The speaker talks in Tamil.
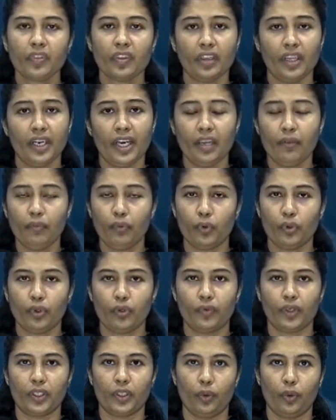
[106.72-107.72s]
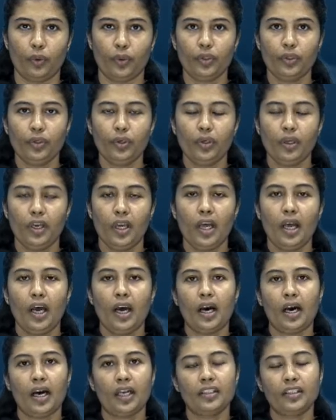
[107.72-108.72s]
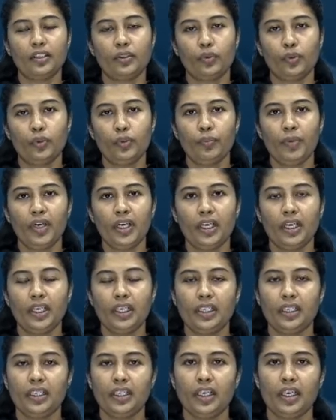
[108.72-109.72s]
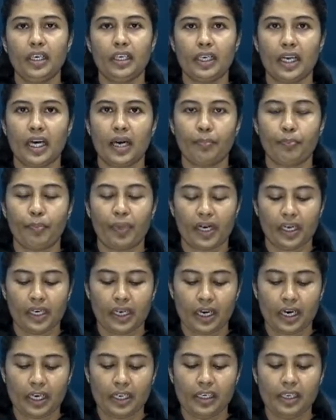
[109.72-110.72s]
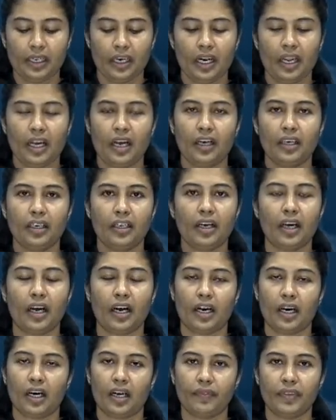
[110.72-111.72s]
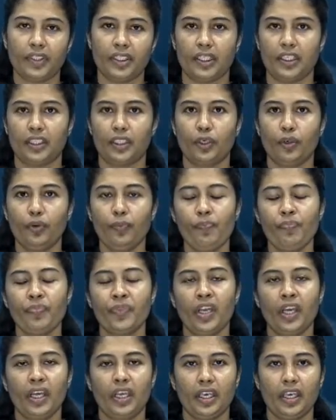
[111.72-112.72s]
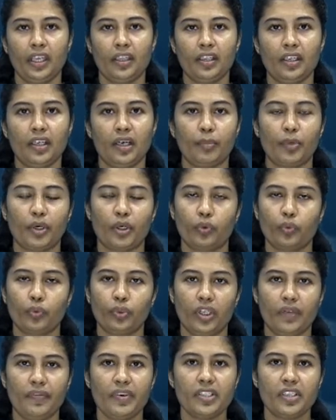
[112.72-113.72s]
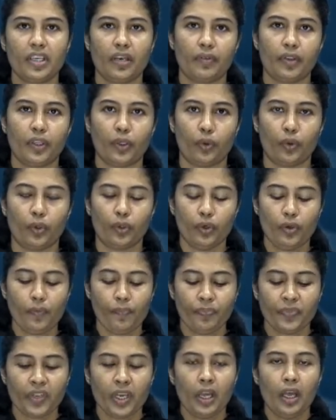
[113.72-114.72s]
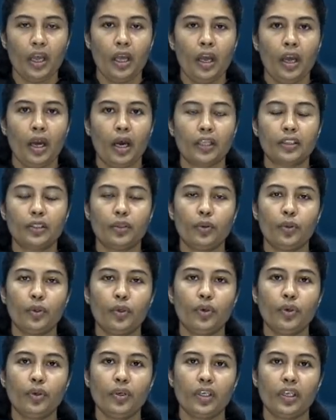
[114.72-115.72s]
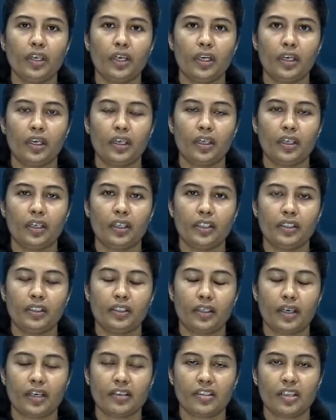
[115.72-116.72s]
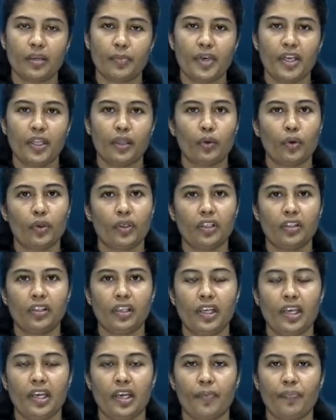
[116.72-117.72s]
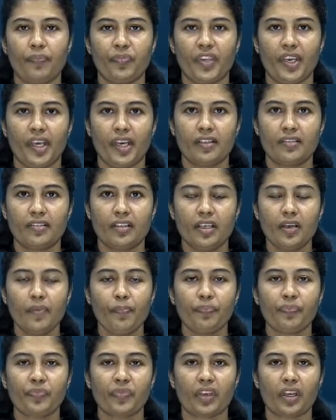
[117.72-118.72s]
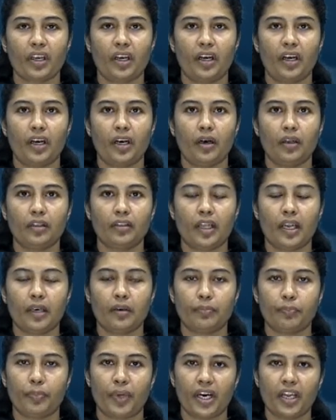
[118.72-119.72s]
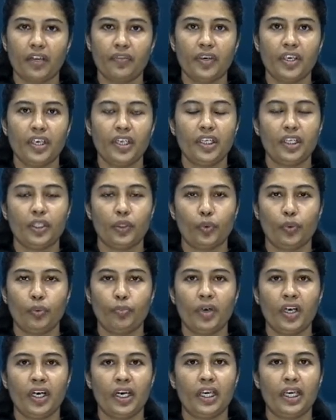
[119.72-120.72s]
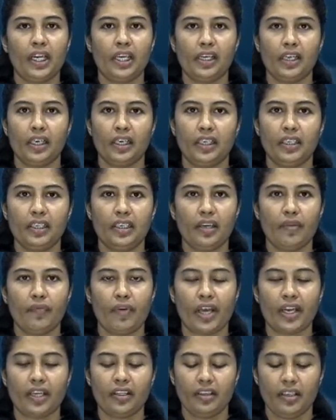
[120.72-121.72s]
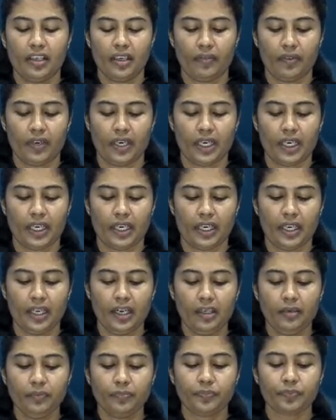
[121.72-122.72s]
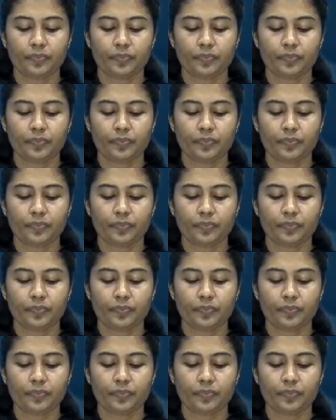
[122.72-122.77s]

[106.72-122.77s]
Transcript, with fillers: நினைவூட்டுவதோடு அந்த துன்பங்களுக்கு நாம் பங்காளிகளாக ஆவதற்கும் இது எமக்கு உதவி செய்வதோடு அத்தோடு கிறிஸ்தமணி தோட்டத்திலே இயேசு தன் பட வேண்டிய துன்பங்களை எண்ணி வருந்திய வேளையில்